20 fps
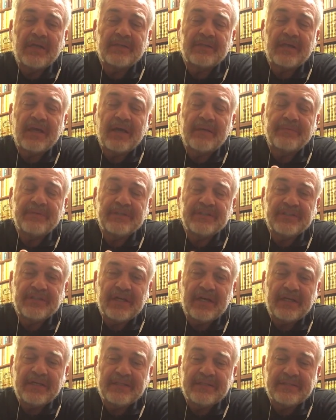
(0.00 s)
tabir
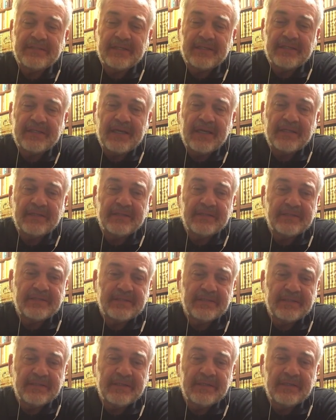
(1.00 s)
caizse
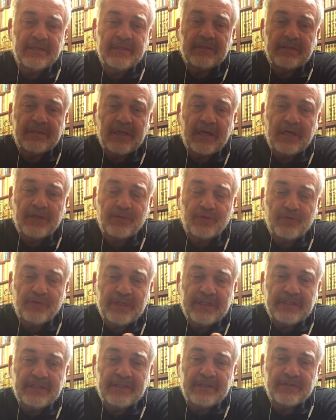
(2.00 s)
kendisini daha
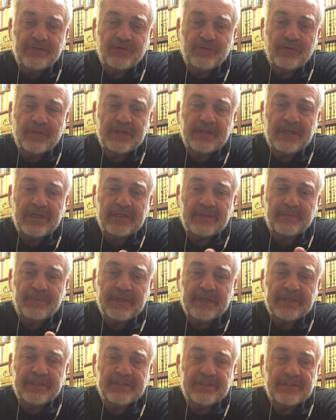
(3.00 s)
güvenilir sulara
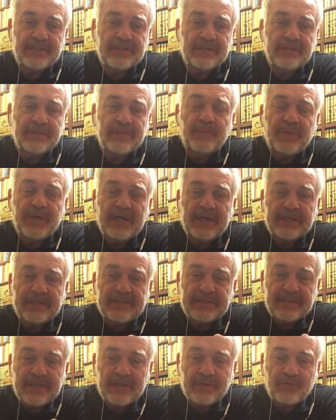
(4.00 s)
atmak için
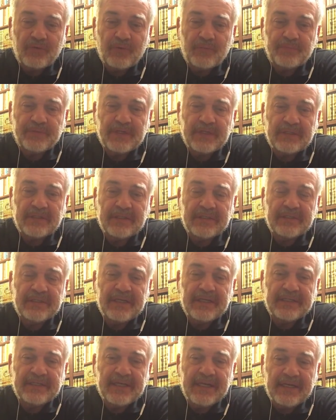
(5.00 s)
Pakistan
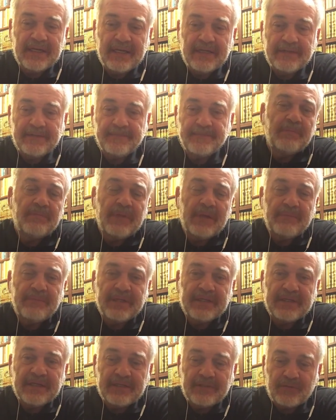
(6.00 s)
topraklarına gelen
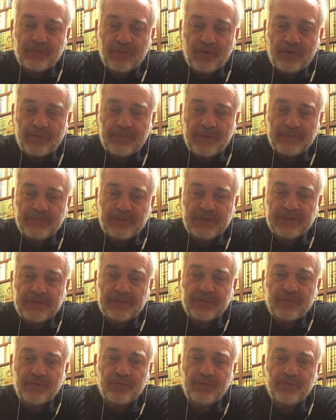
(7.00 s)
memleket
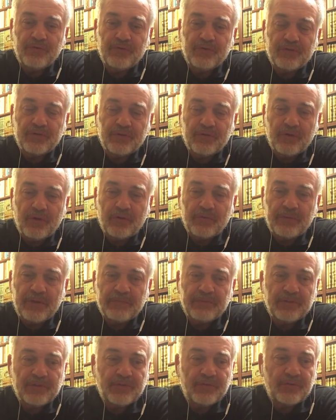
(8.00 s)
görmemiş, gün yüzü
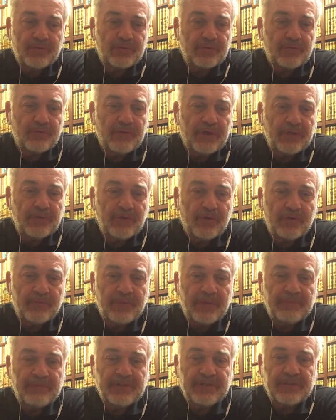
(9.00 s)
görmemiş, yurt yuva
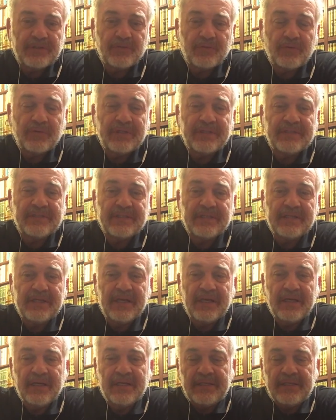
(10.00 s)
görmemiş. Dolayısıyla